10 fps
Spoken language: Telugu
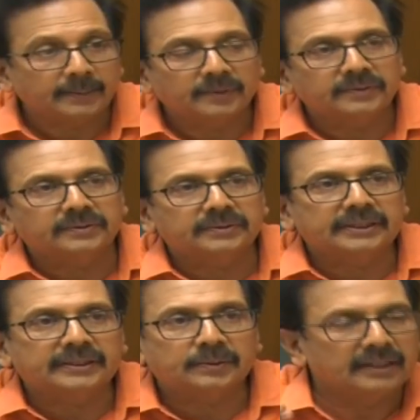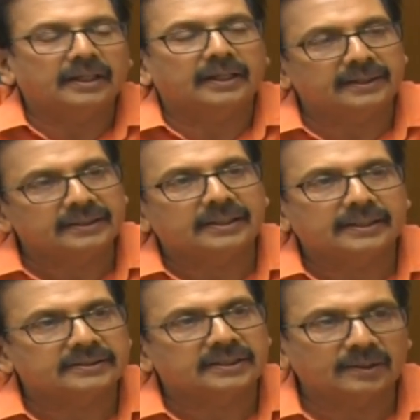ఏమవుతుంది నేను ఆ
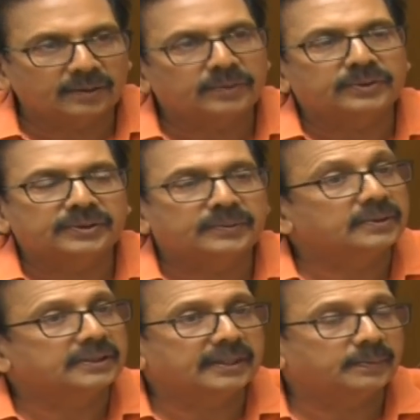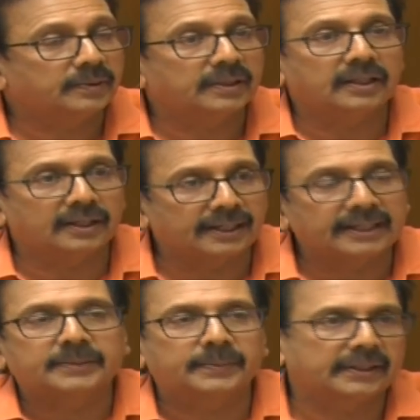ఇంట్రడక్షన్లో కృషి ఉంటే పొన్నాల
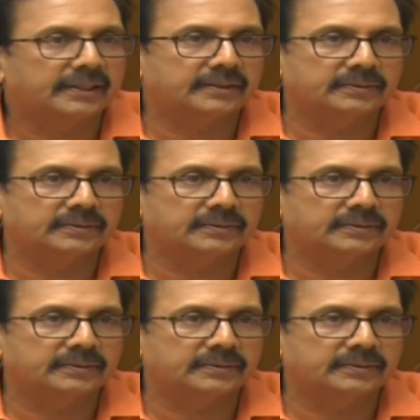లక్ష్మి గారు